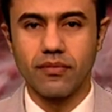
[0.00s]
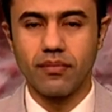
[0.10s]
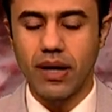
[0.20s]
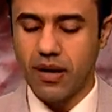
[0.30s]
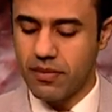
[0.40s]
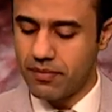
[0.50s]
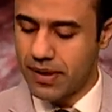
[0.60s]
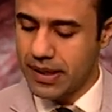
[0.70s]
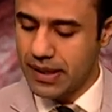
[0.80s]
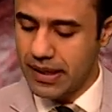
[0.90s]
مرحبا
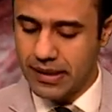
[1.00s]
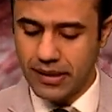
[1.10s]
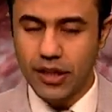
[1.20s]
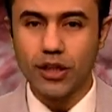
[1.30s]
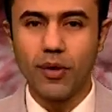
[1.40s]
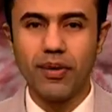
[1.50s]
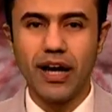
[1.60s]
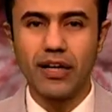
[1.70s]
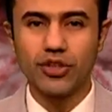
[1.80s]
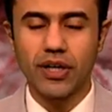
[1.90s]
بك يعني لليوم
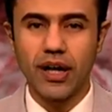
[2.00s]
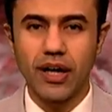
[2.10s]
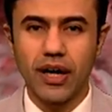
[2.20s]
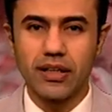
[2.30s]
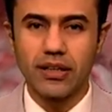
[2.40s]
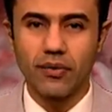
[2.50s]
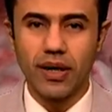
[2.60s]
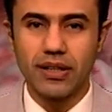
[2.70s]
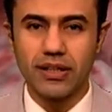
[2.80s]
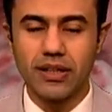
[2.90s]
العاشر على
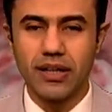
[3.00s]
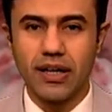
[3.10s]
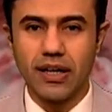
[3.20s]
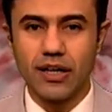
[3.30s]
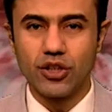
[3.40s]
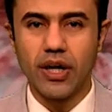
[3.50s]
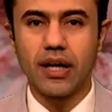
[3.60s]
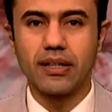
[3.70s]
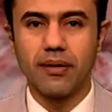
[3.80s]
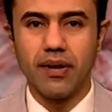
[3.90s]
التوالي
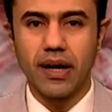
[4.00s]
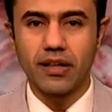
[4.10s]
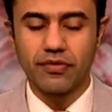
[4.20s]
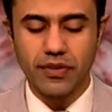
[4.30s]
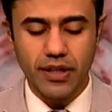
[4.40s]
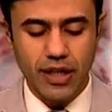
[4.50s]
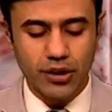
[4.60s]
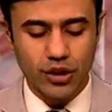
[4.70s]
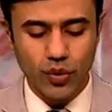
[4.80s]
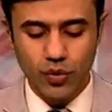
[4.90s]
اشتعلت المعارك في
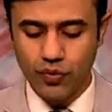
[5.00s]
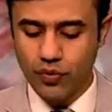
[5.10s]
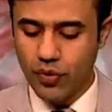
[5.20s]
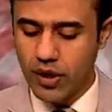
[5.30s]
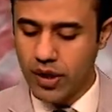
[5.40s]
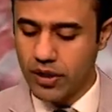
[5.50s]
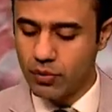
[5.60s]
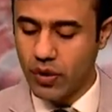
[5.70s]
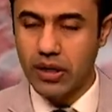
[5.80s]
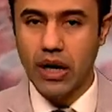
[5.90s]
الجوف
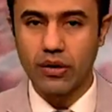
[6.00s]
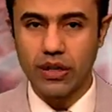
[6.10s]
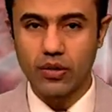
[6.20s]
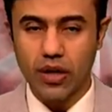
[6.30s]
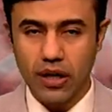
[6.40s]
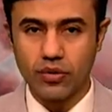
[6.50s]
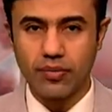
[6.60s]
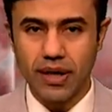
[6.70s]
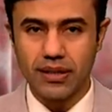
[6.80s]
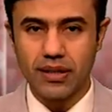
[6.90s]
ويبدو أن هناك
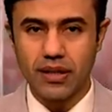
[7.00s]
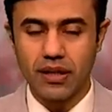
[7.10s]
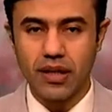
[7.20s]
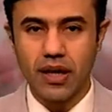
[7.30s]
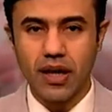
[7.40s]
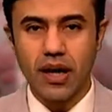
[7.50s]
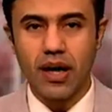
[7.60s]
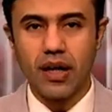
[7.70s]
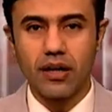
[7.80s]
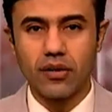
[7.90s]
تقدمات
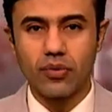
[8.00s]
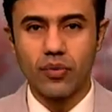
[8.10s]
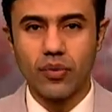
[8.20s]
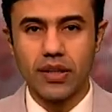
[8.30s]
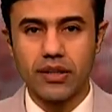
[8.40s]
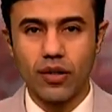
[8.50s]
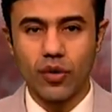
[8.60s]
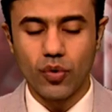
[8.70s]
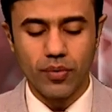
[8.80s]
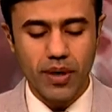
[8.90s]
للقوات
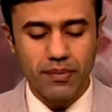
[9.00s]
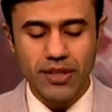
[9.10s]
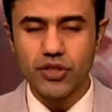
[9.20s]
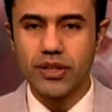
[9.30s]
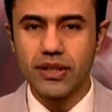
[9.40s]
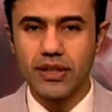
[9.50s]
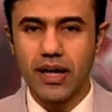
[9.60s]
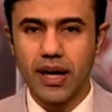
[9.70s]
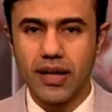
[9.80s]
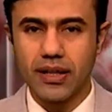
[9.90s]
الحكومية ما جديد
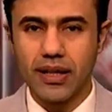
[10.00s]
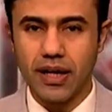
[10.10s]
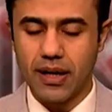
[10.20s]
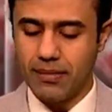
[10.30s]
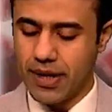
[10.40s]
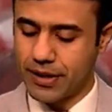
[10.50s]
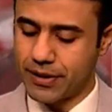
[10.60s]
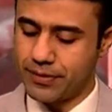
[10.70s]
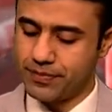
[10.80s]
هذه المعارك